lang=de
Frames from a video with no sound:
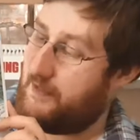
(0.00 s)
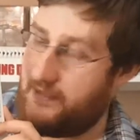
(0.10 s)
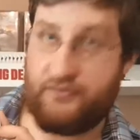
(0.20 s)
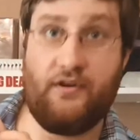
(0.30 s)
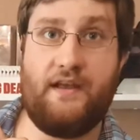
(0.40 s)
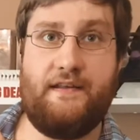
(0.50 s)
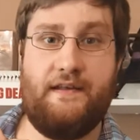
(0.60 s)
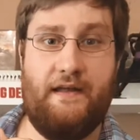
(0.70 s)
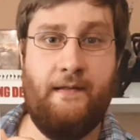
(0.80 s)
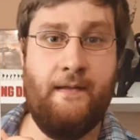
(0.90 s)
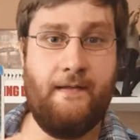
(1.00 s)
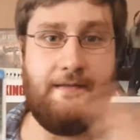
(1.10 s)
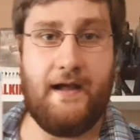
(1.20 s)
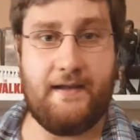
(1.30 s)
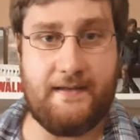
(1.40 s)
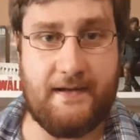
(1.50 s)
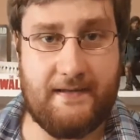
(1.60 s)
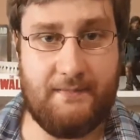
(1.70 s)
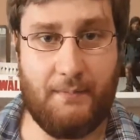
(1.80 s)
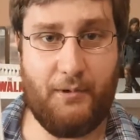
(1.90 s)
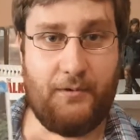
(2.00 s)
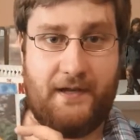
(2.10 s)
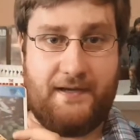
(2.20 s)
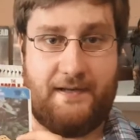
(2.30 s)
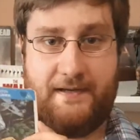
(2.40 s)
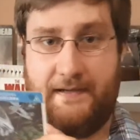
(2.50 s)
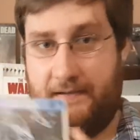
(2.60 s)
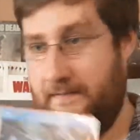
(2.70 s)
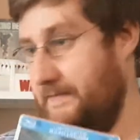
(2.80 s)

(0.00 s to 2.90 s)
alleine schon richtig geil. Danke, danke, lieber Björn. Danke, danke, danke.